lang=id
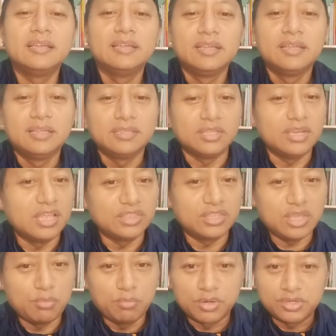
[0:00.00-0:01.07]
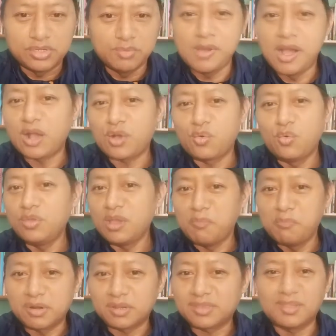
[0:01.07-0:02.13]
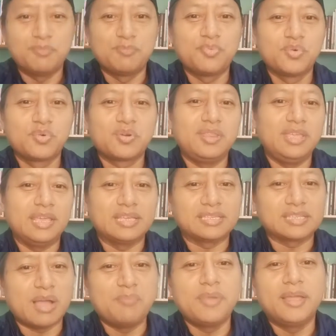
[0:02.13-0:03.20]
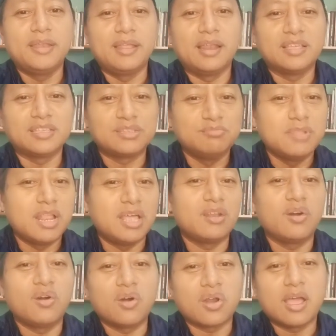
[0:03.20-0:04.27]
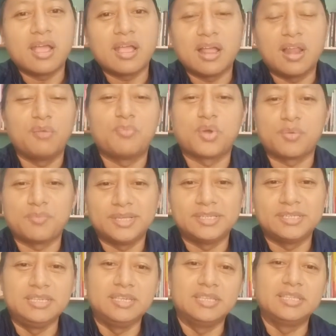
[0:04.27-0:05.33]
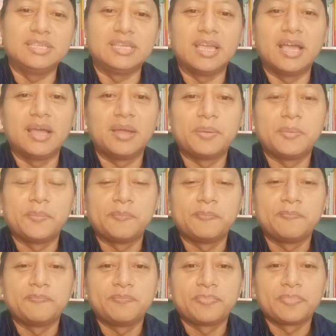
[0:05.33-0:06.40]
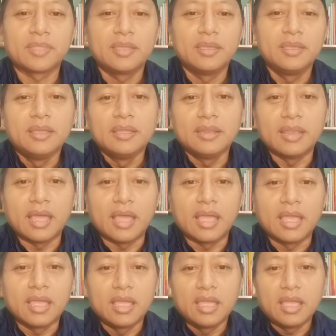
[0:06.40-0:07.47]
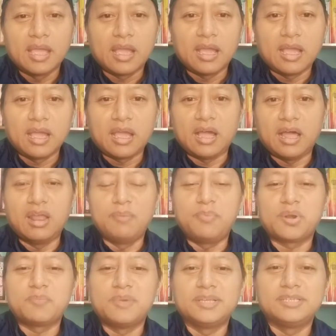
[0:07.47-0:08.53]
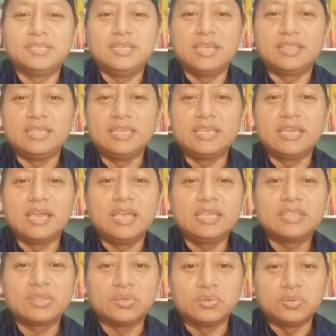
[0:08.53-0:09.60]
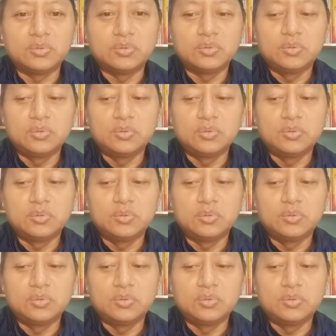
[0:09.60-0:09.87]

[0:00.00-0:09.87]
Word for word: Jadi nanti yang berjibaku, yang bertempur di SKB adalah sembilan orang kalau formasinya tiga. Nah, kalau formasinya tiga itu,